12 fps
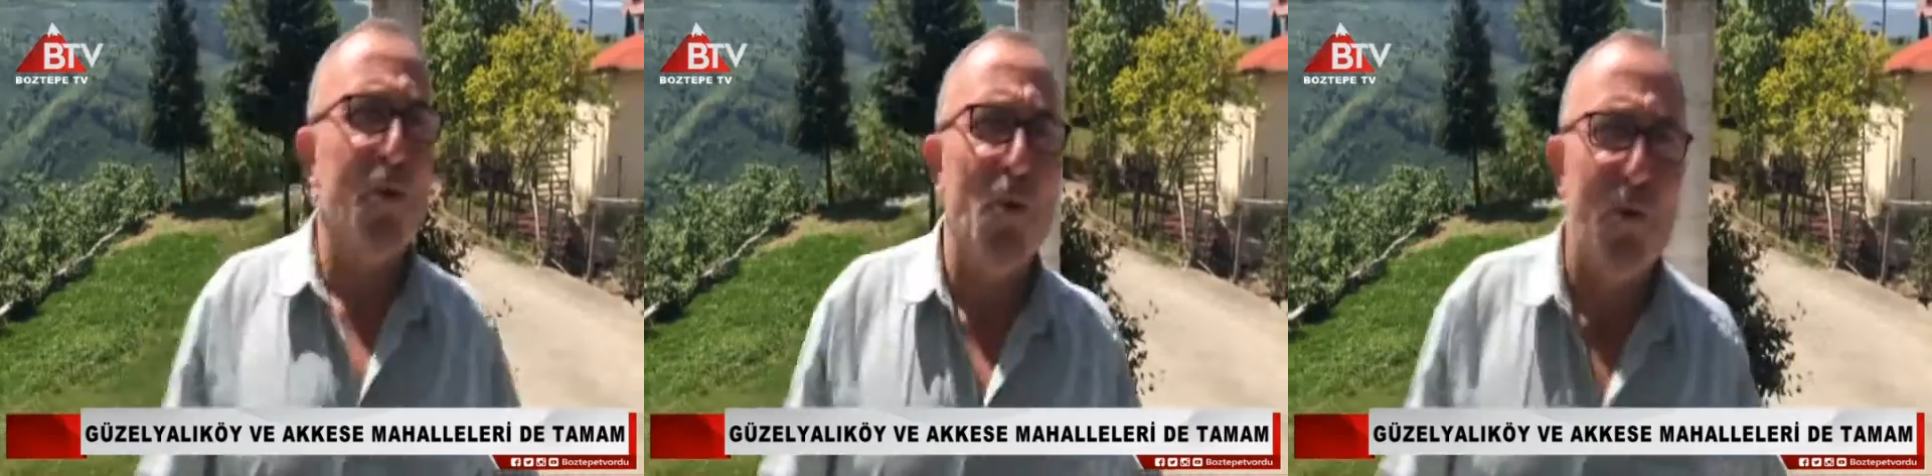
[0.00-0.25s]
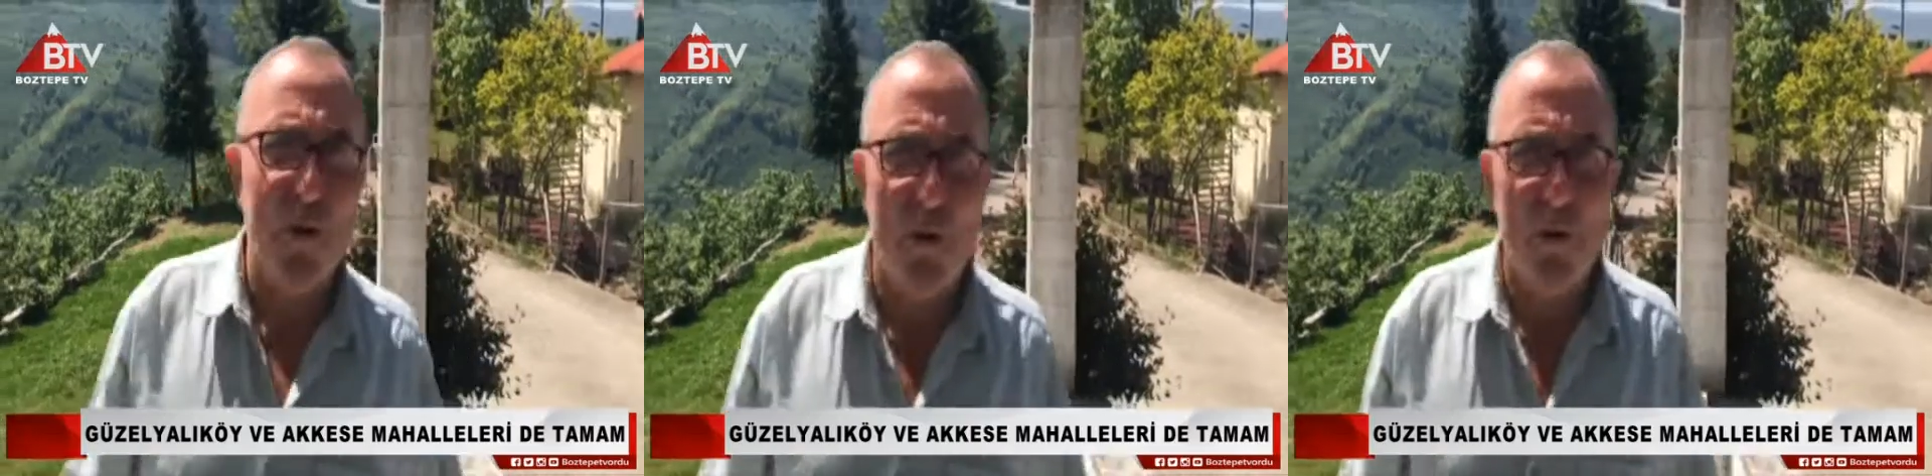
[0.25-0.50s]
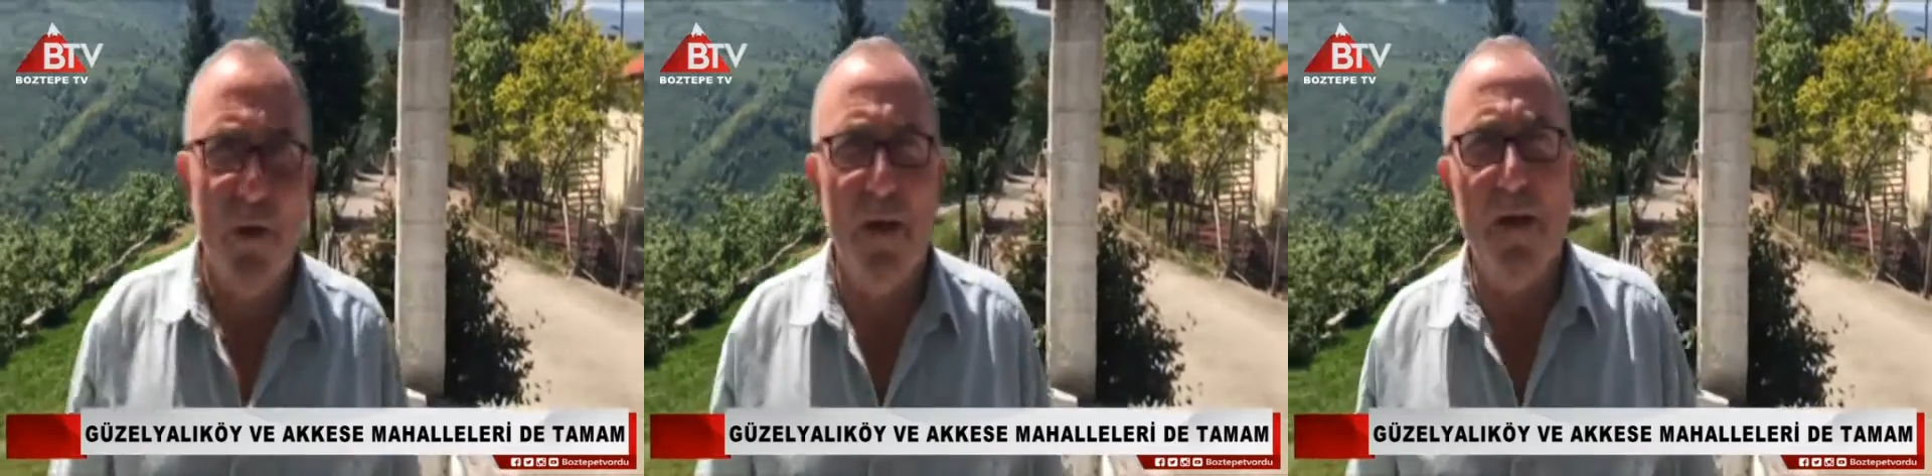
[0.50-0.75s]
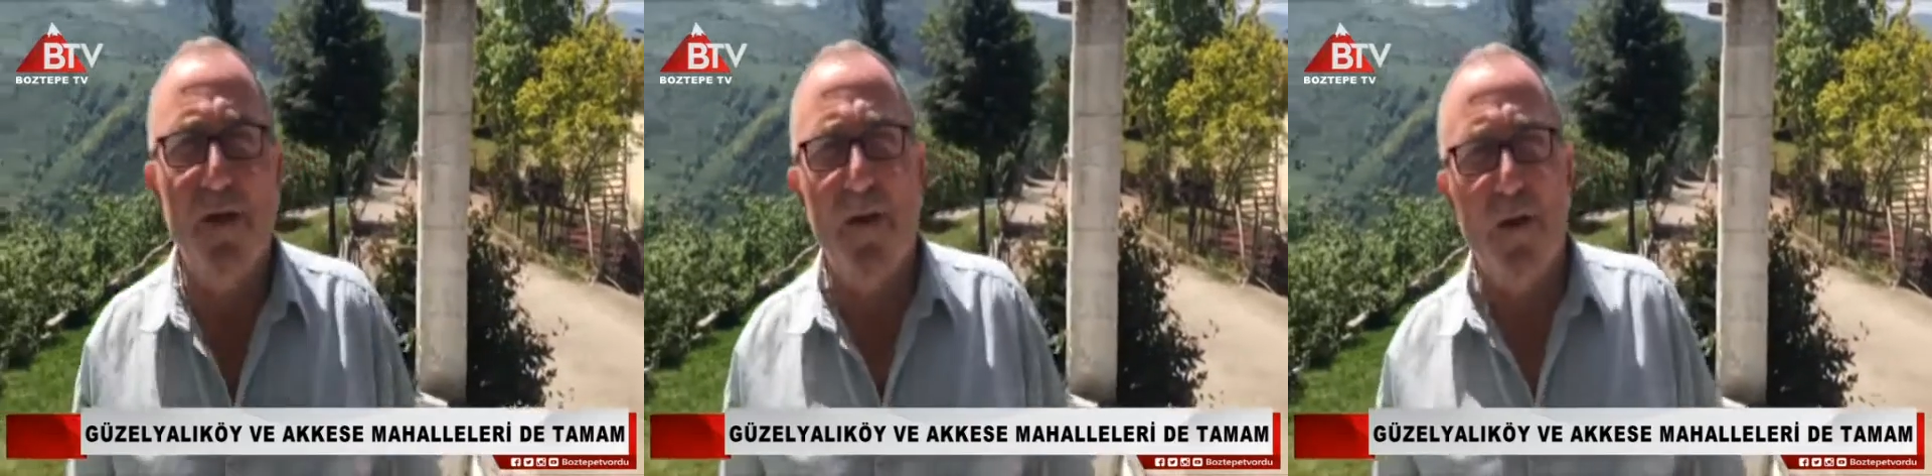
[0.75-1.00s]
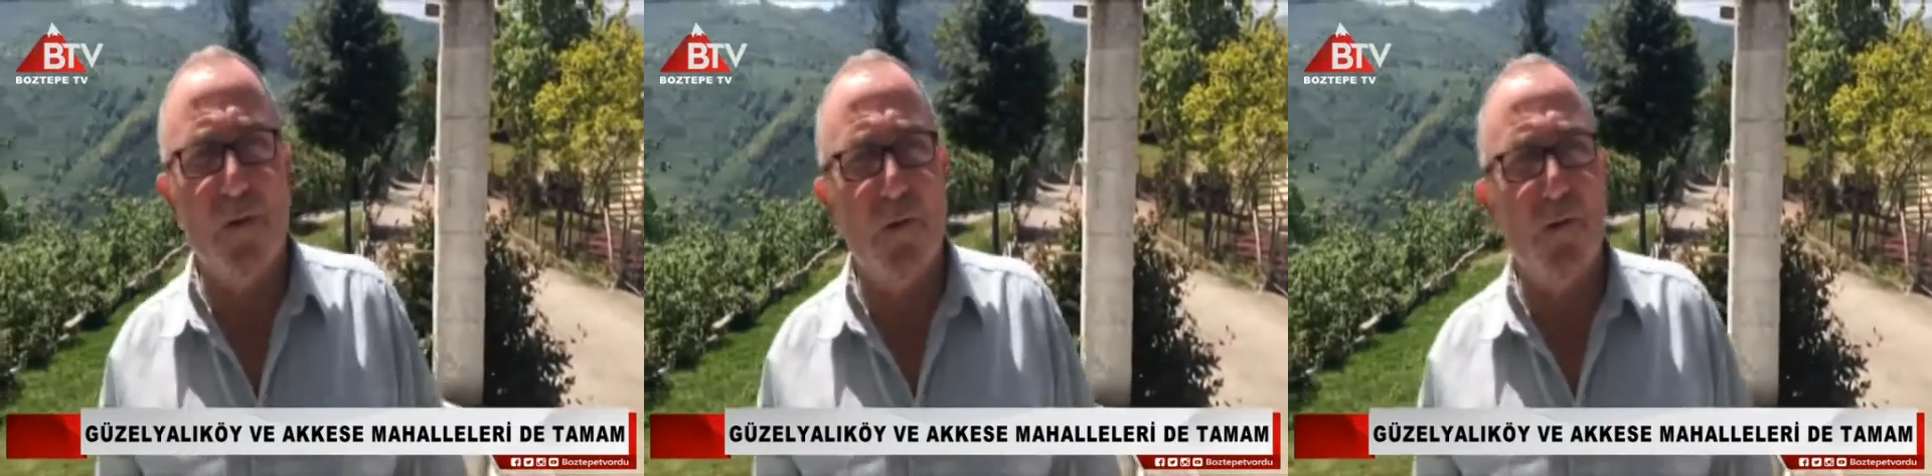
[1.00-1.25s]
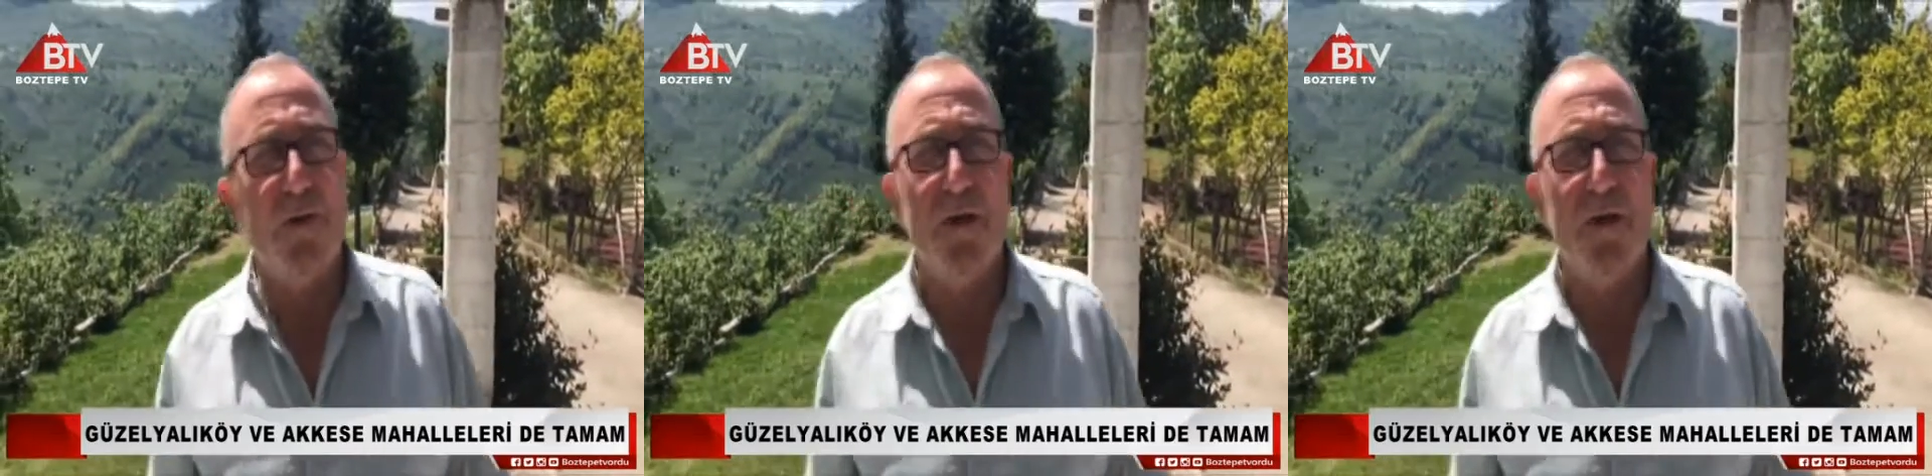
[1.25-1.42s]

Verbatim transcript: Çok güzel oldu. Allah razı olsun.